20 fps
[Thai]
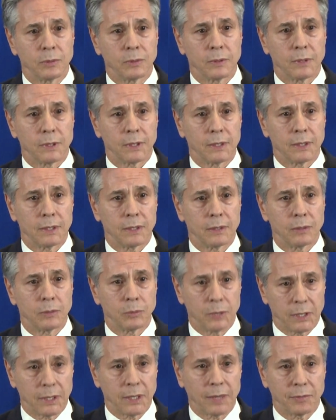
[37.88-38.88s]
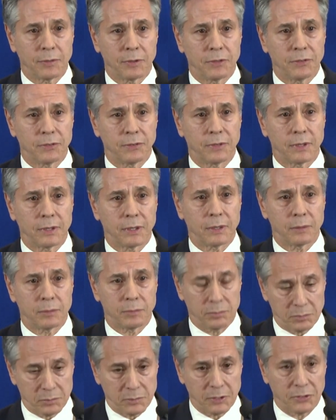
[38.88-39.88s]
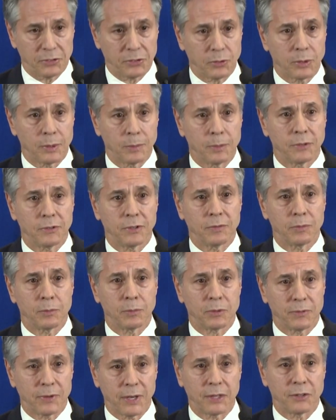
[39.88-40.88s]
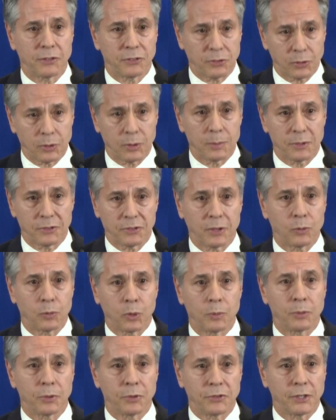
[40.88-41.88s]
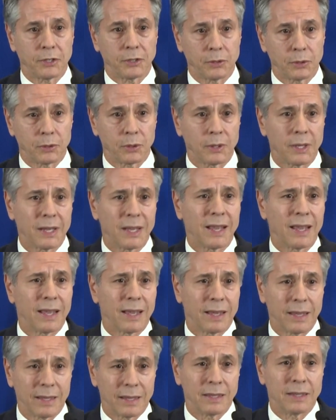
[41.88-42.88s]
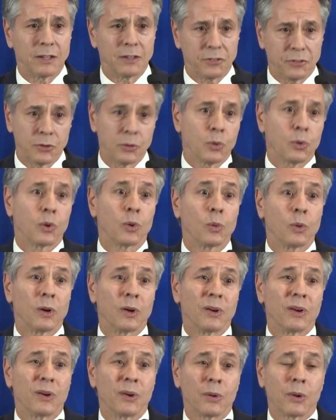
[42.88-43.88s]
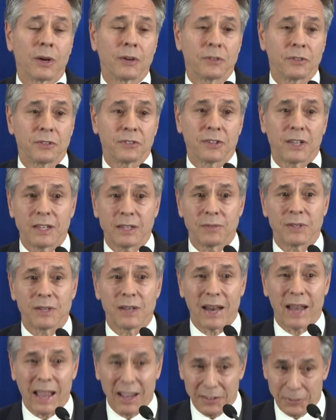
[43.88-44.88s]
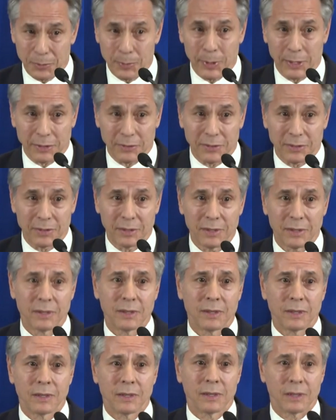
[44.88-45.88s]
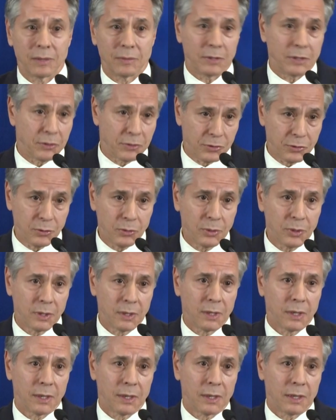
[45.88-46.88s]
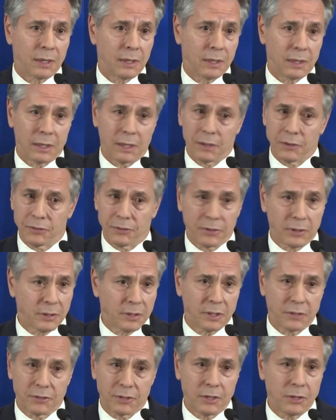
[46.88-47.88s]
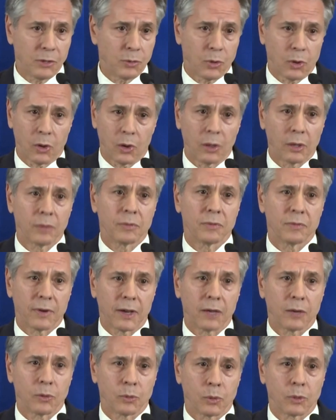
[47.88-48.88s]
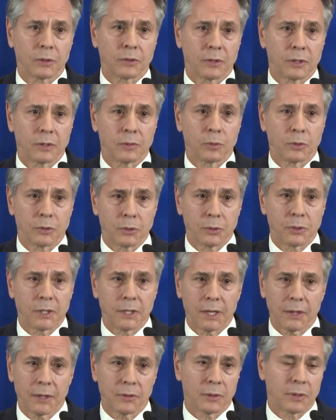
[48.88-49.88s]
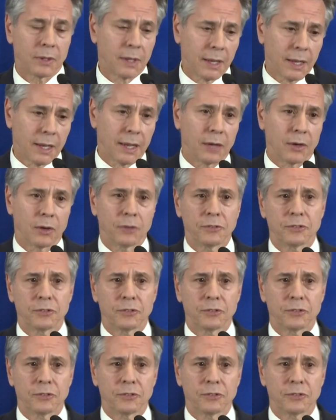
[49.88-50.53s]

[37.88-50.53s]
ถ้าทานอยู่ในห้องนั้น คือกันกับรัฐมนตรีการต่างประเทศรัสเซีย ทานลารอฟทานจะได้ยินเสียงห้องของมูคณะที่นักแน่น ที่บ่เพียงแต่มาจากบรรดาประเทศ G7